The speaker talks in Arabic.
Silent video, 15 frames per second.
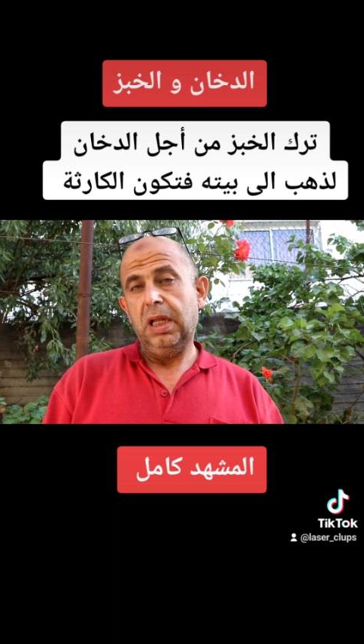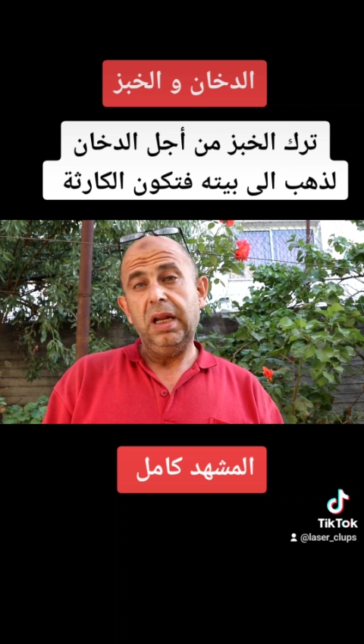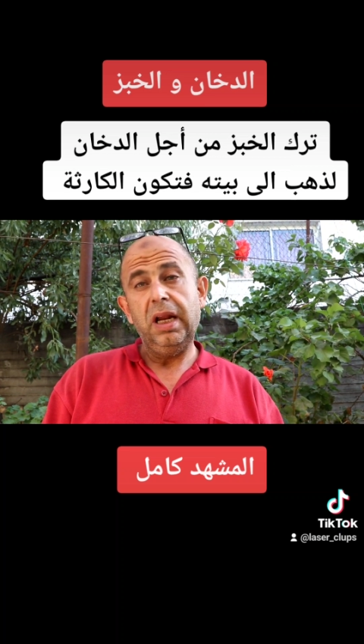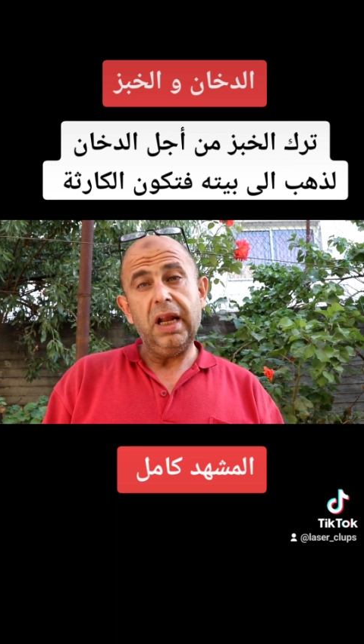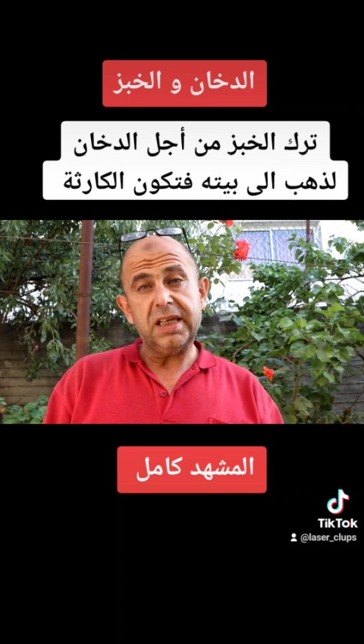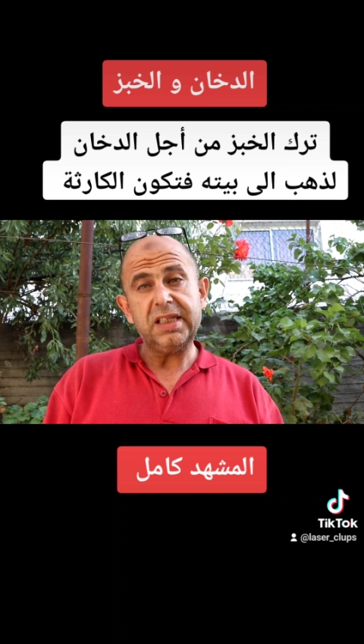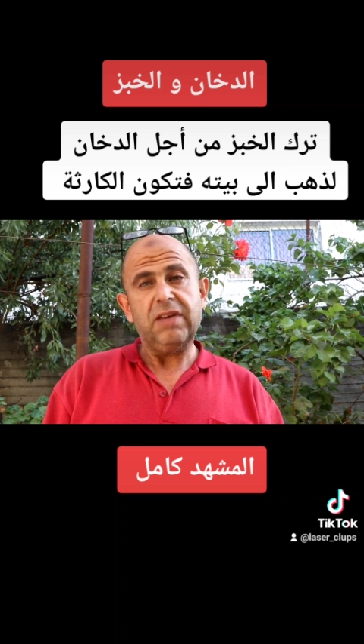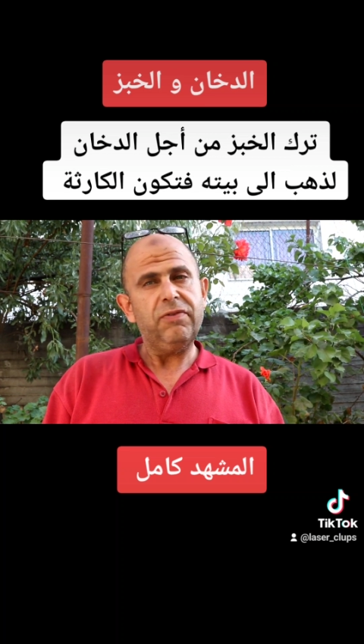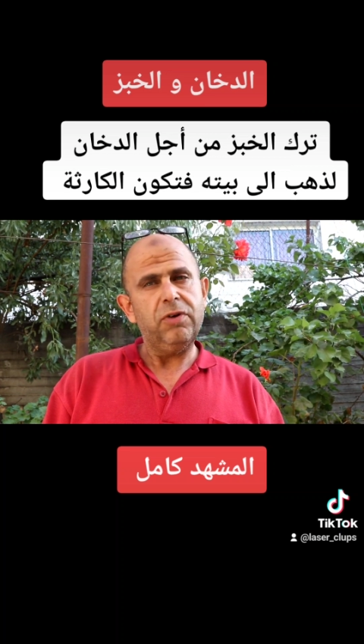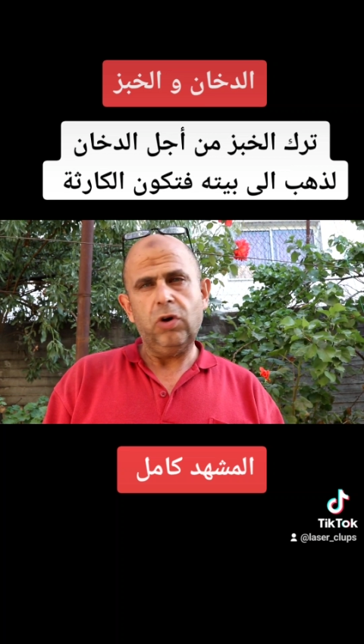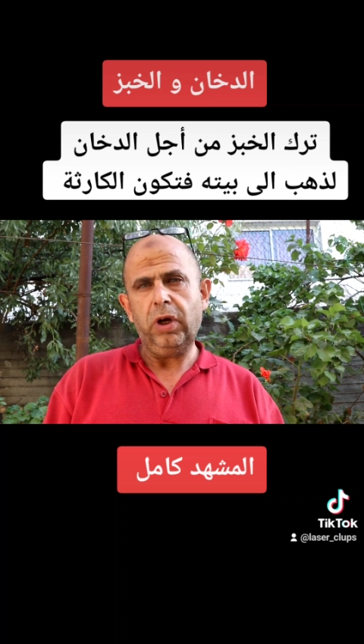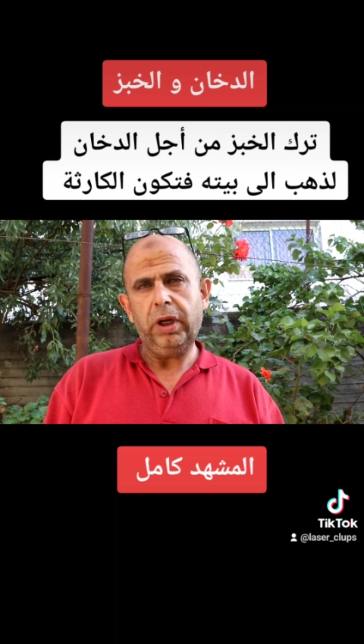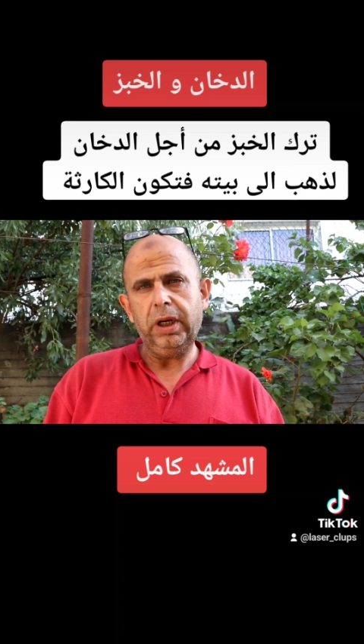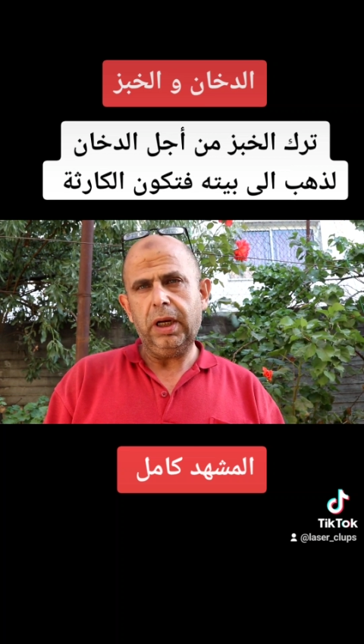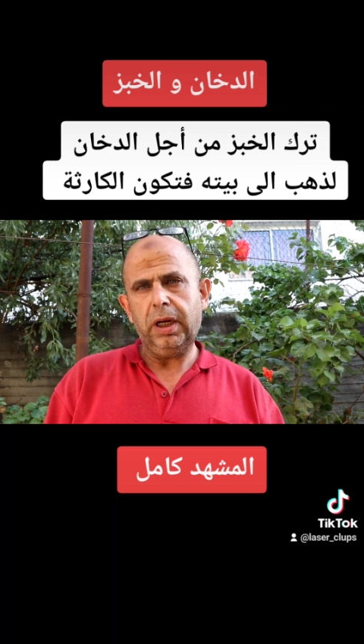للاسف انه
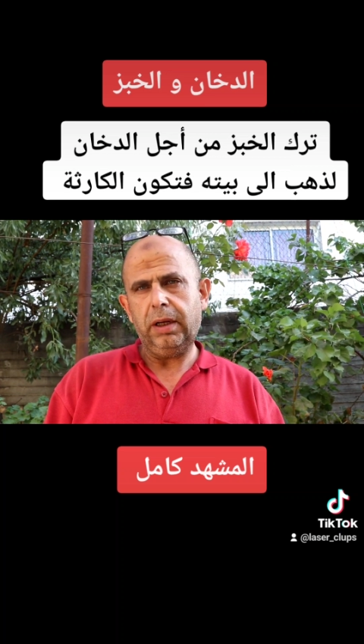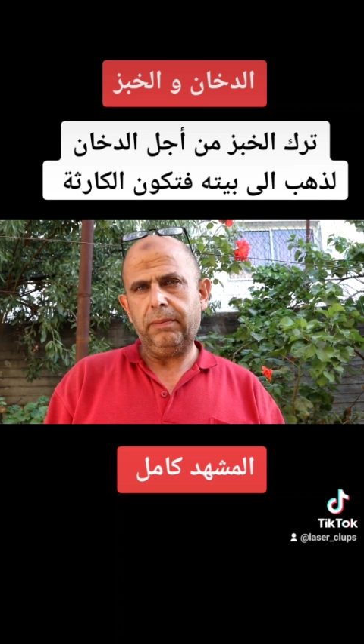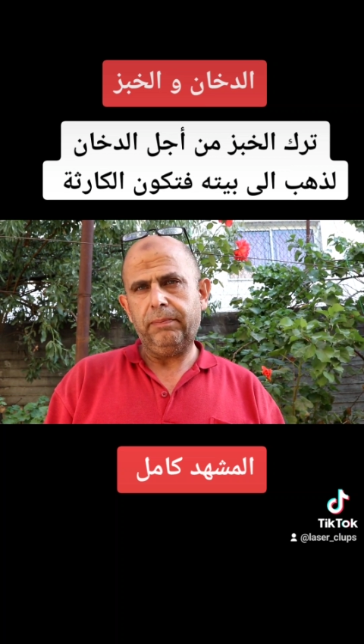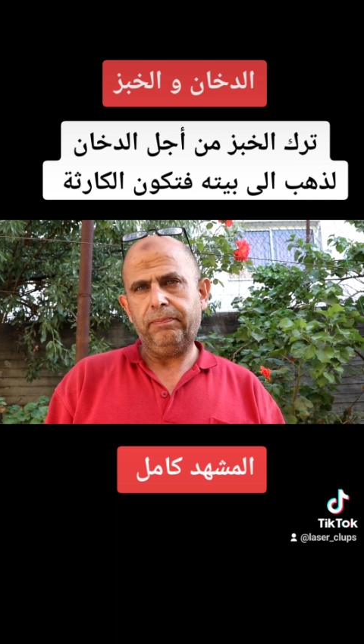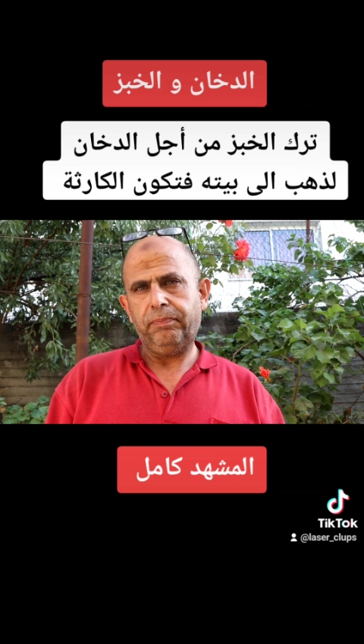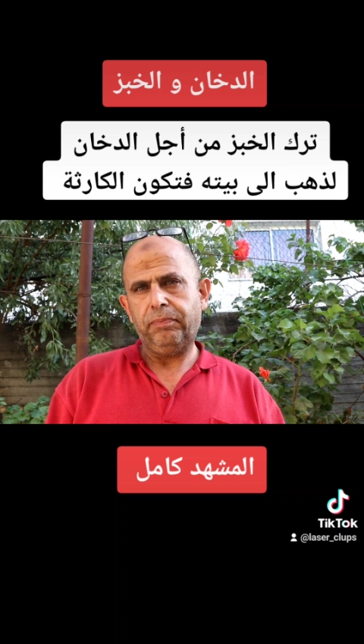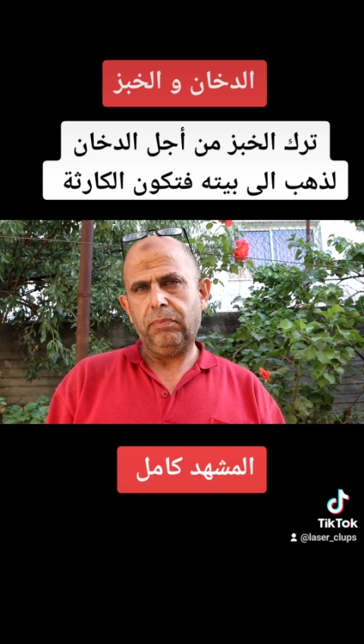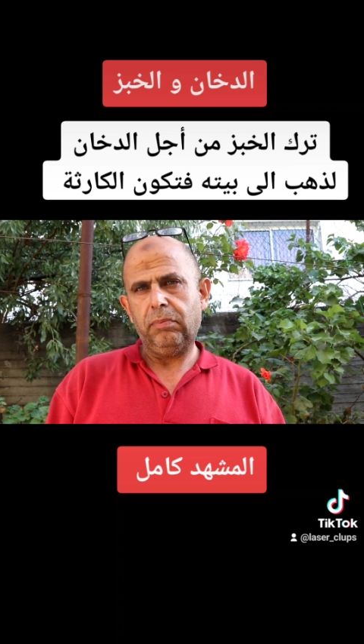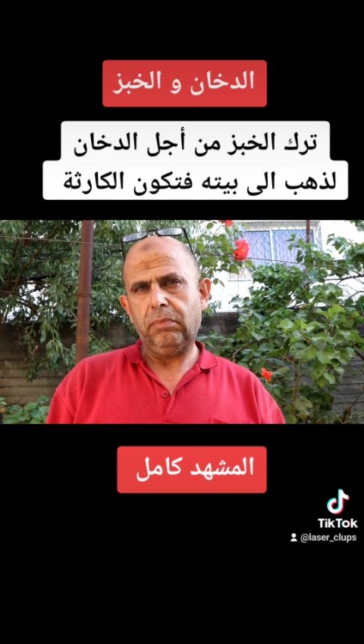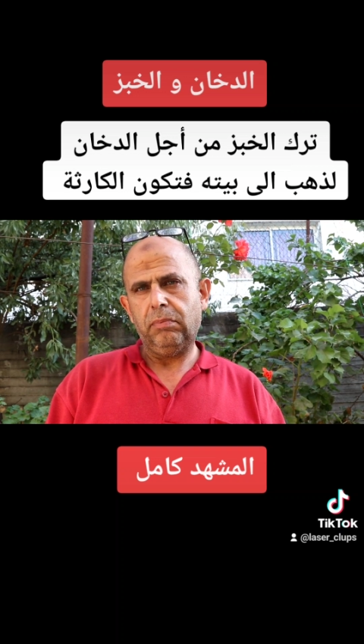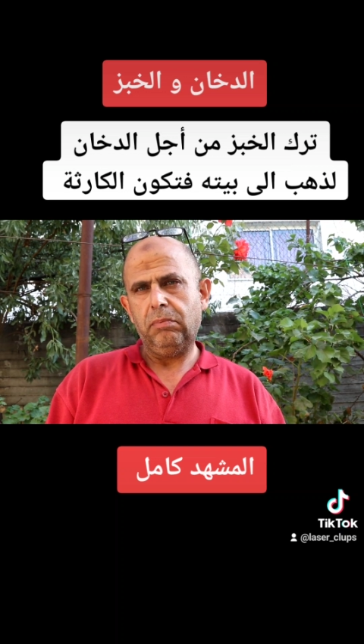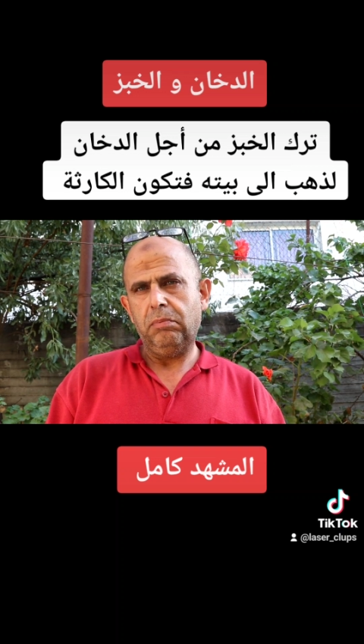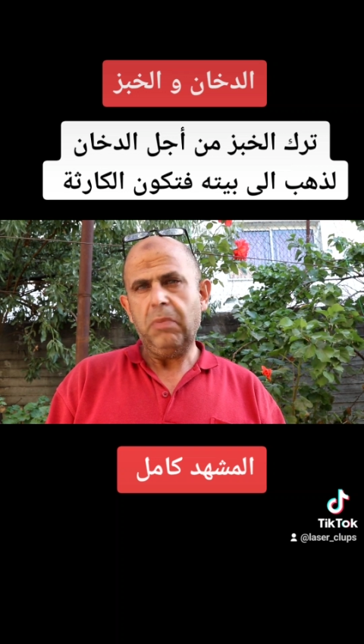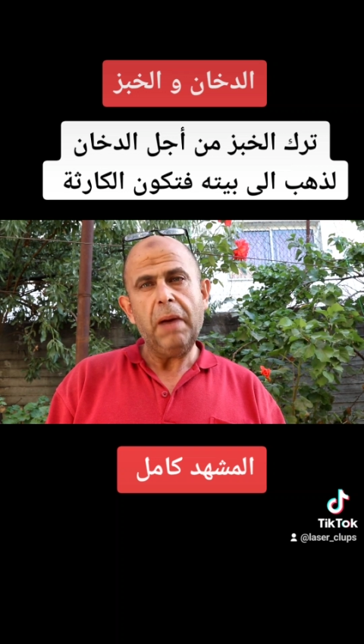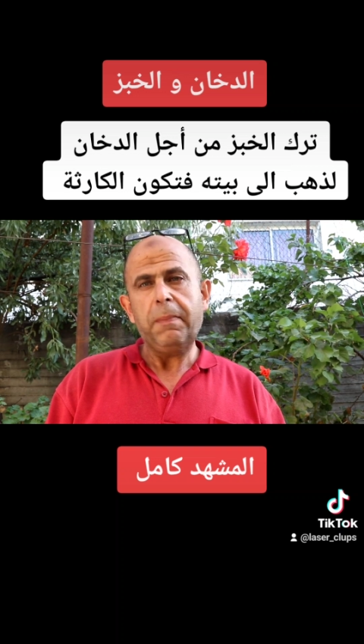احنا
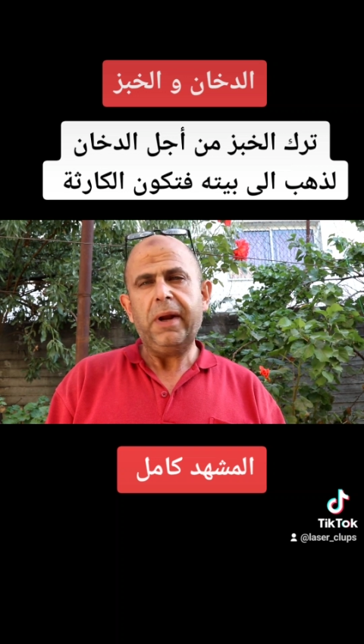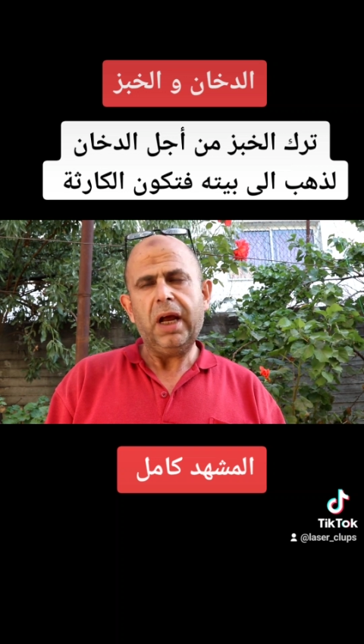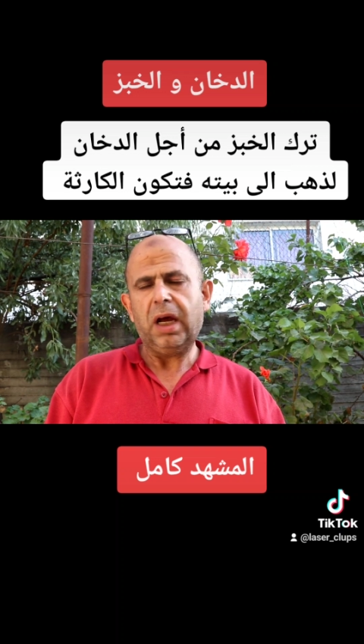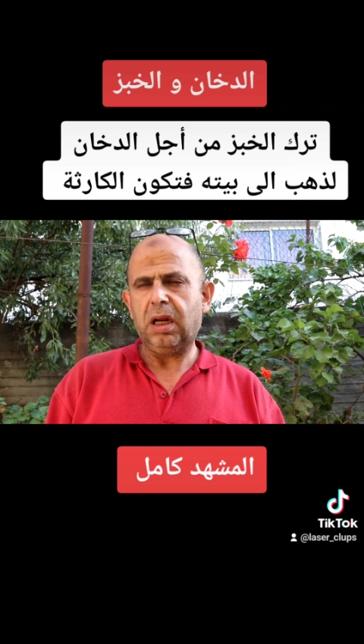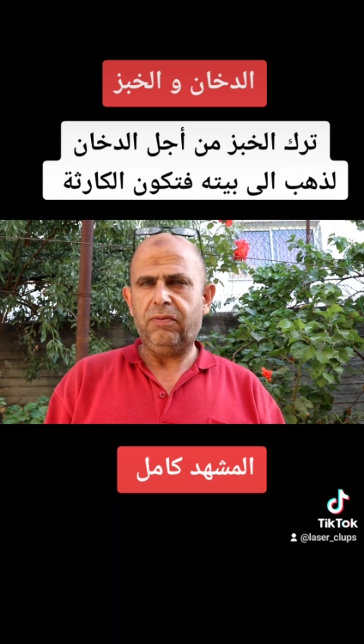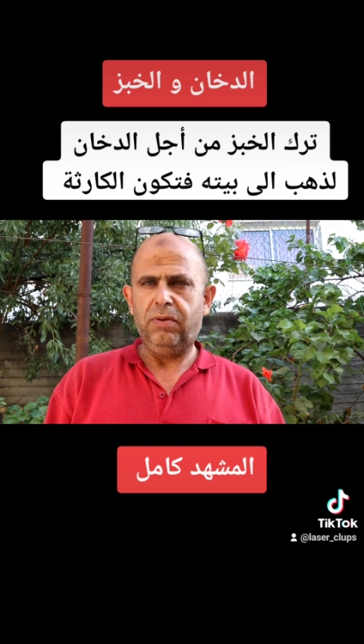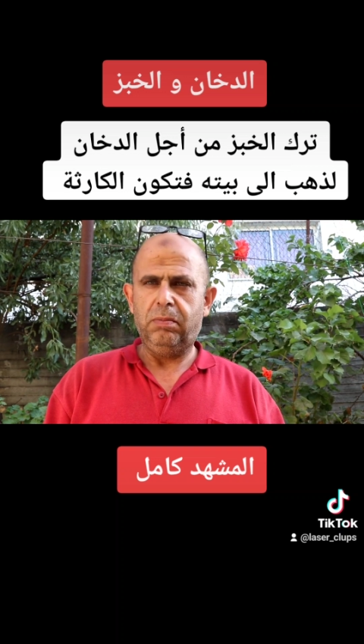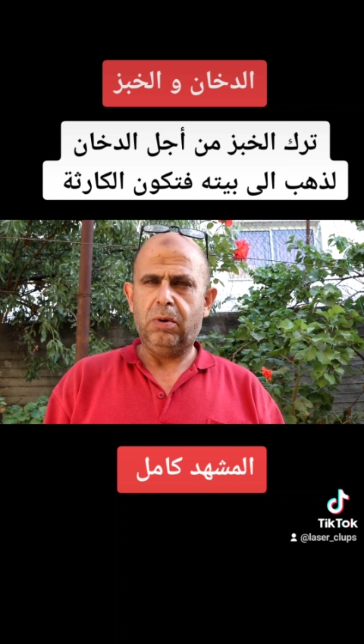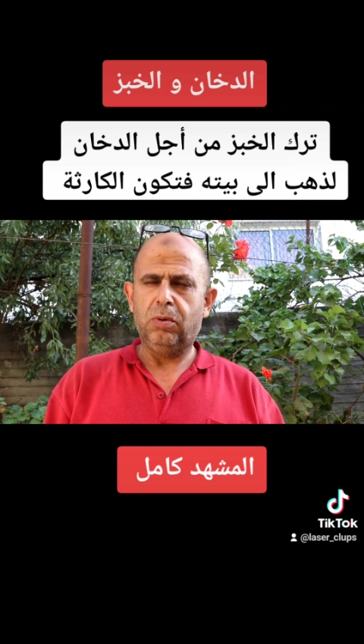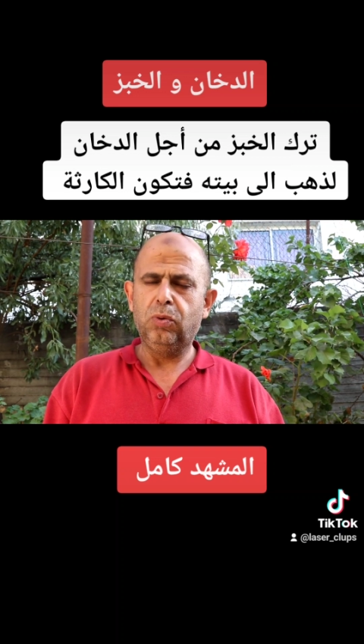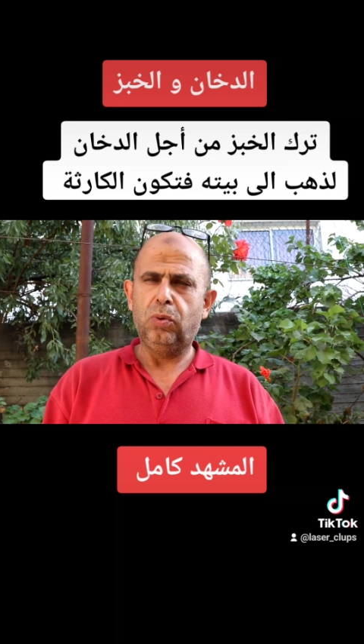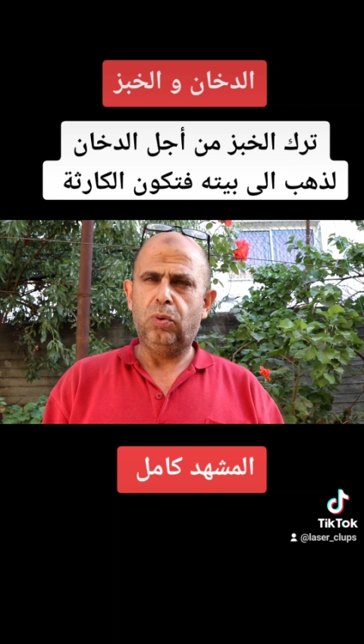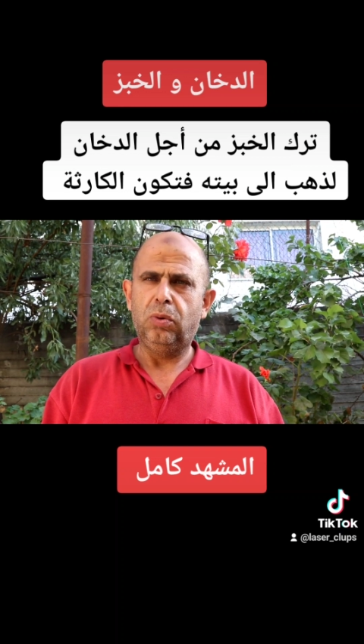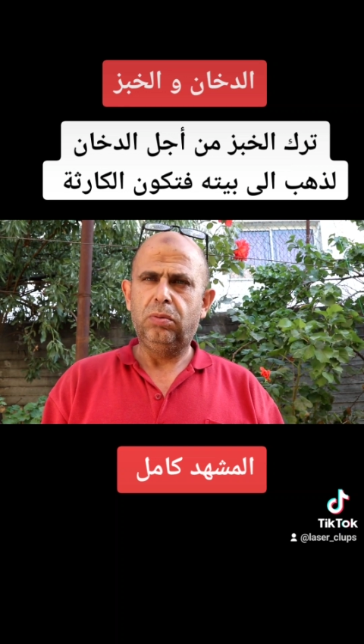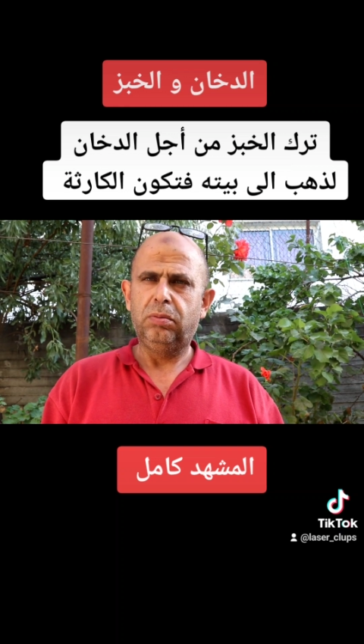ما بلغنا في الموضوع